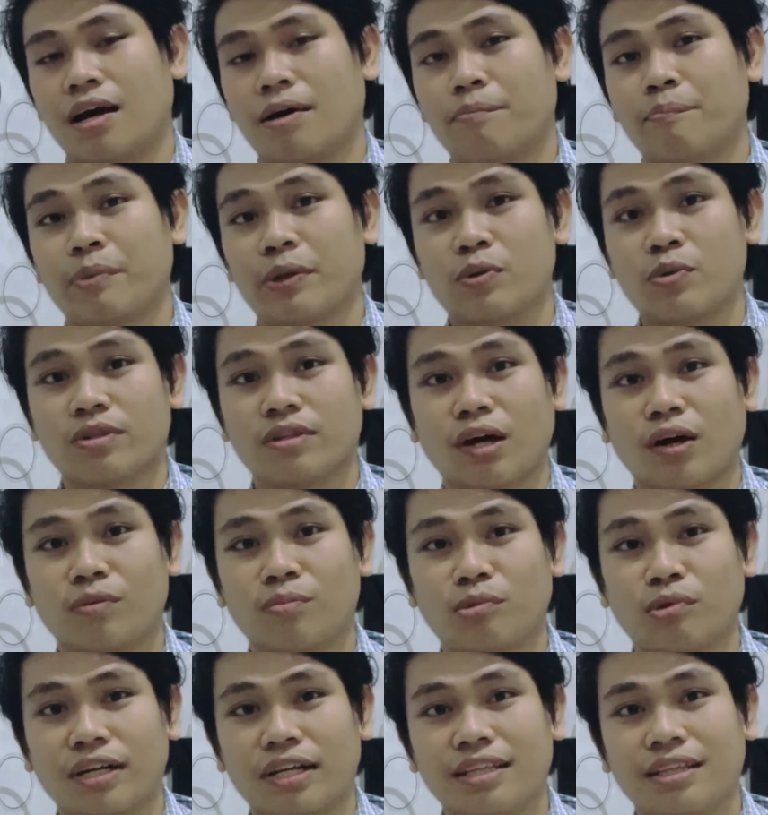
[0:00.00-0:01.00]
hampir 2
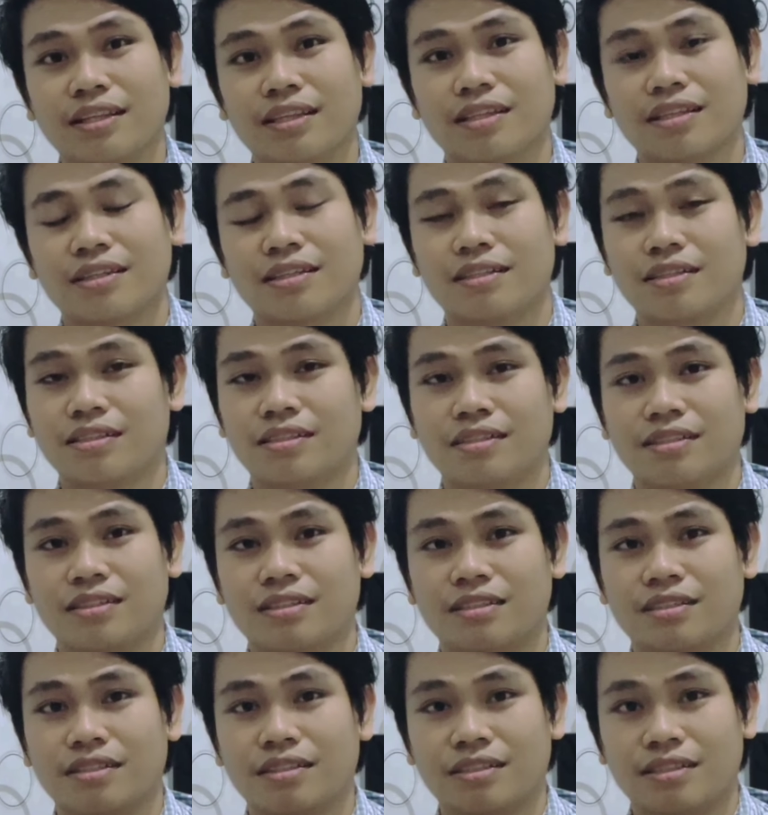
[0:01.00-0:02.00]
tahun monet
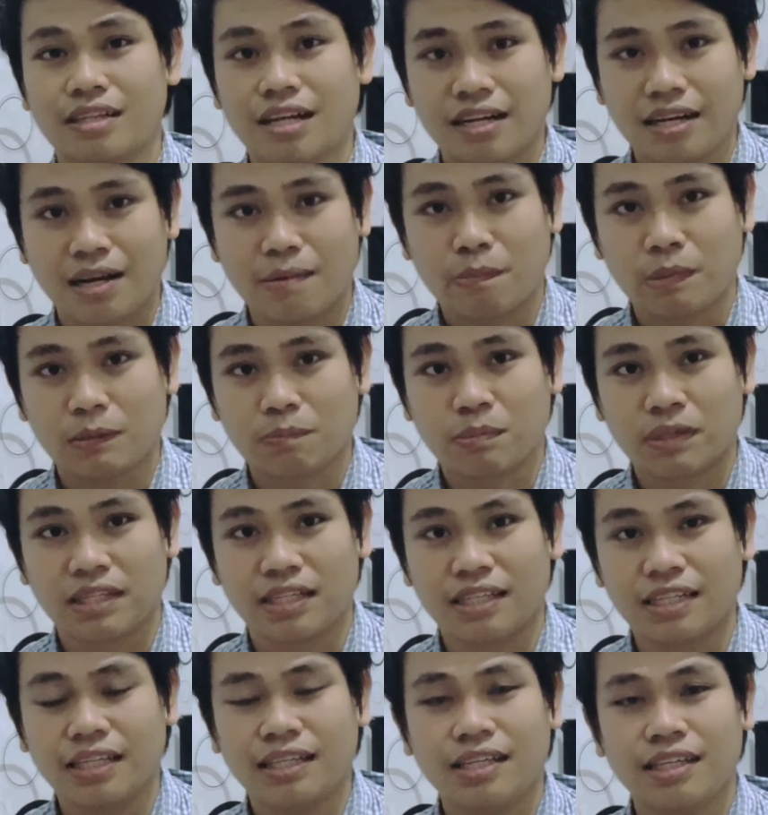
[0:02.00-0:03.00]
eh, dan dapat pin
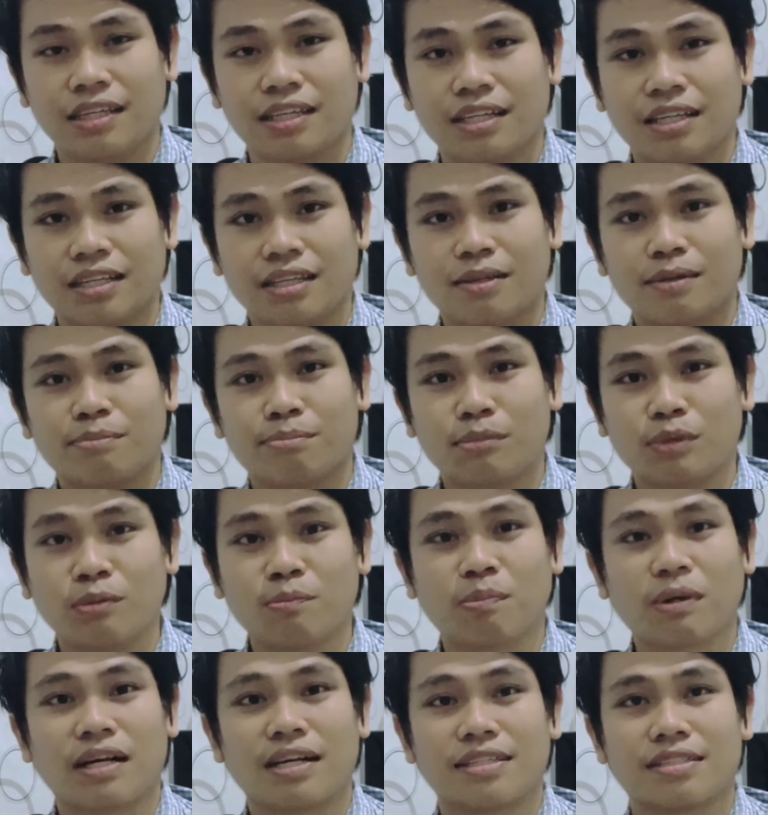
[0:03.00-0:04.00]
ini
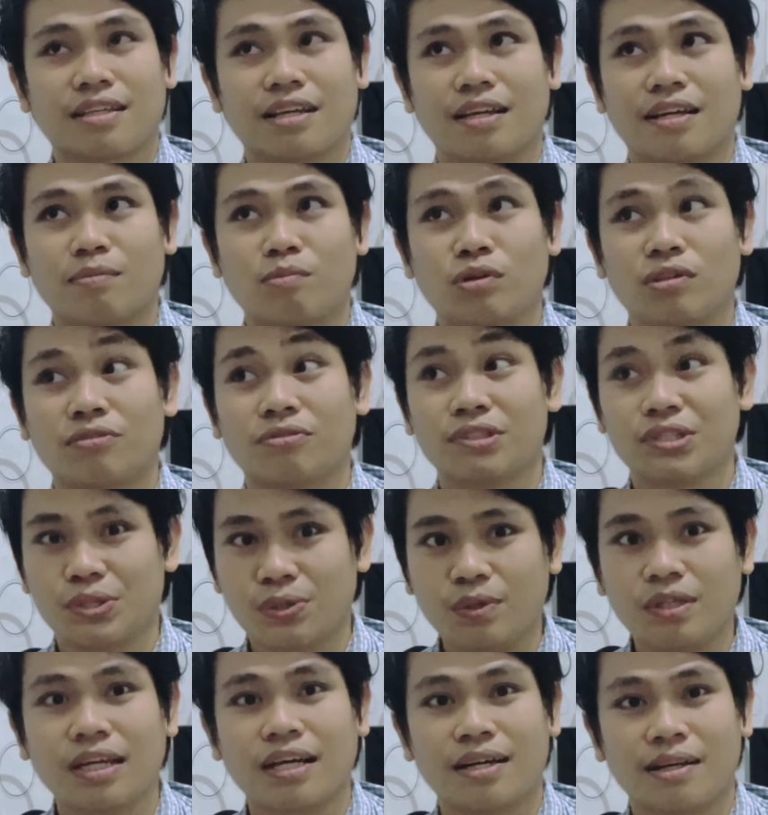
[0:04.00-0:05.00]
belum pernah saya buat
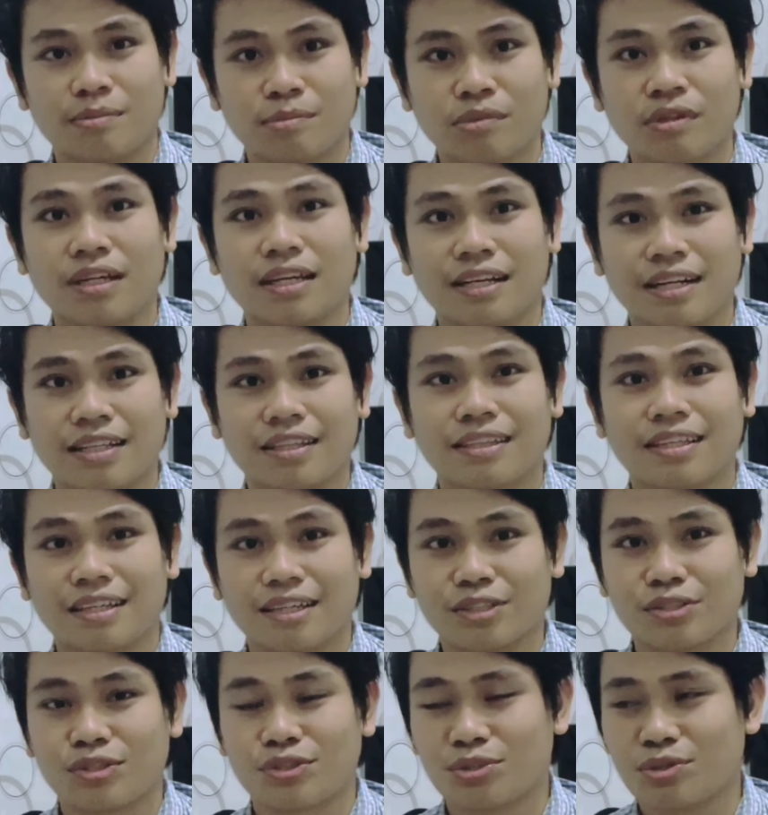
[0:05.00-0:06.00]
videonya. Mungkin nanti
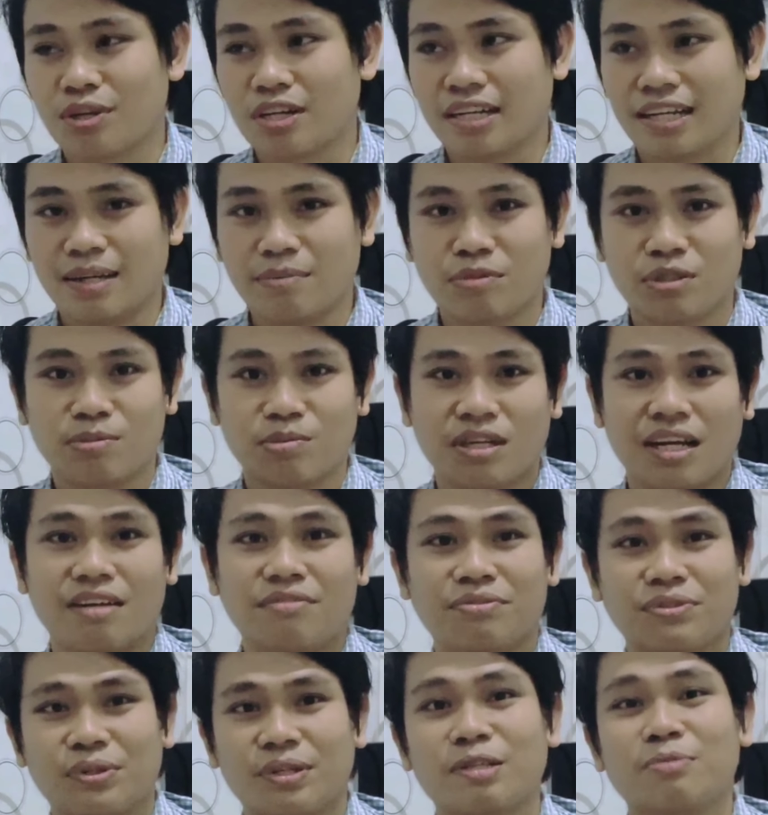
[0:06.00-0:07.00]
kesusulan ya,
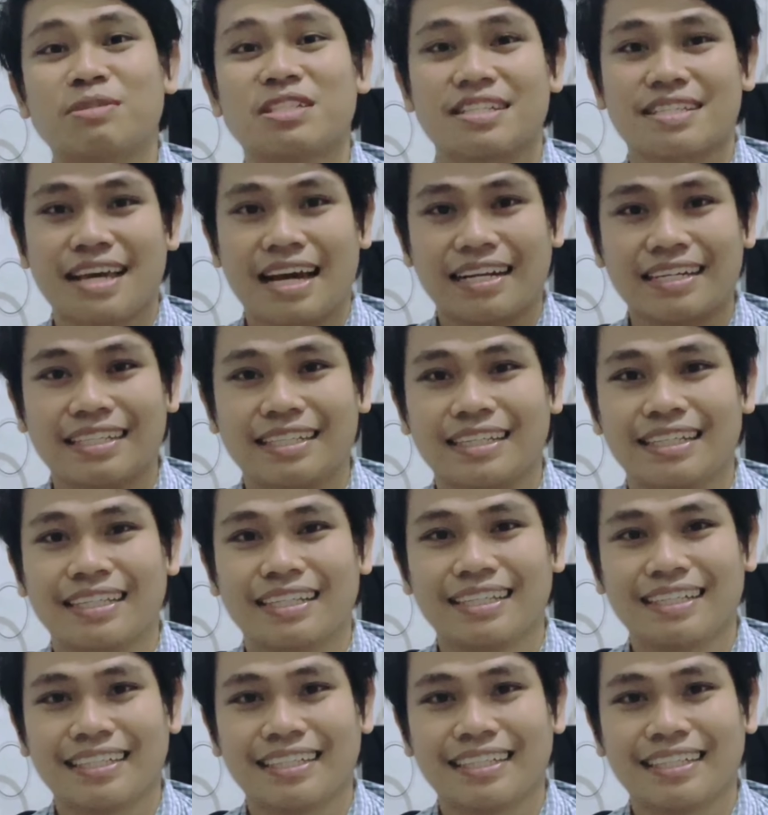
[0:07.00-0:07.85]
mudah-mudahan video ini bisa jadi.